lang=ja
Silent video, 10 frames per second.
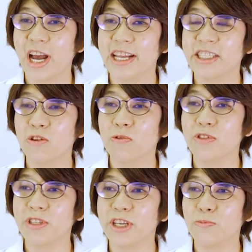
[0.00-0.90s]
味の濃
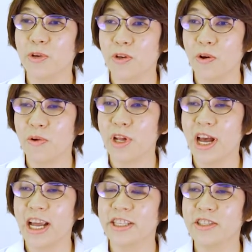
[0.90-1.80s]
すぎるもの、
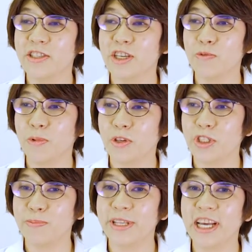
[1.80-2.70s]
熱すぎるもの、
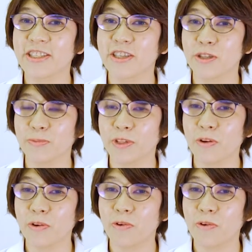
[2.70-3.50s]
冷たすぎるもの、